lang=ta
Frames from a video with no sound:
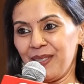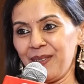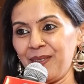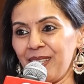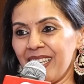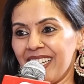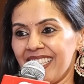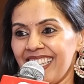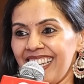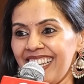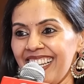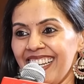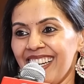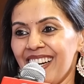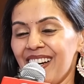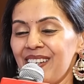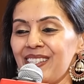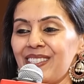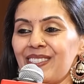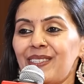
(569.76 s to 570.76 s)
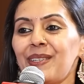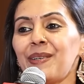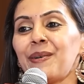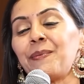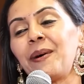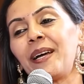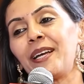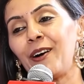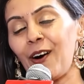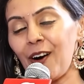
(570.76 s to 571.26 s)
பண்ண முடியாதுல்ல அப்படின்னு சொல்லி
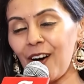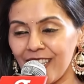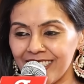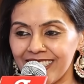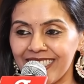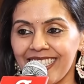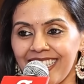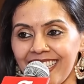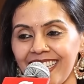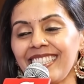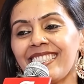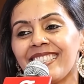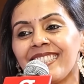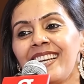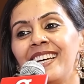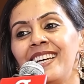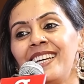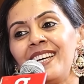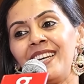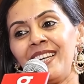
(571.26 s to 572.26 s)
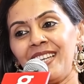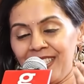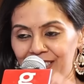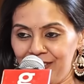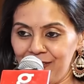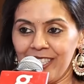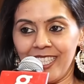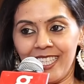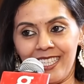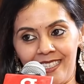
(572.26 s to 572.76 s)
பை காட்ஸ் கிரேஸ்
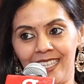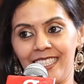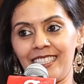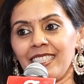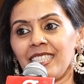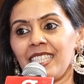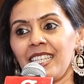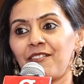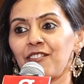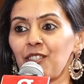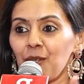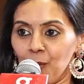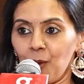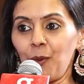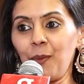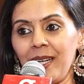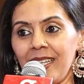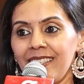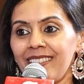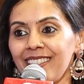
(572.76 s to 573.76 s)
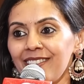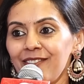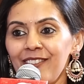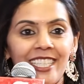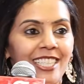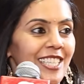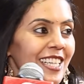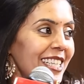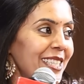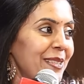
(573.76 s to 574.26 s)
வி கன்சீவ் த மூமெண்ட்
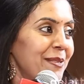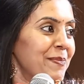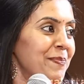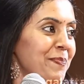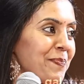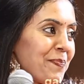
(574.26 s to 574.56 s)
வி ட்ரைட்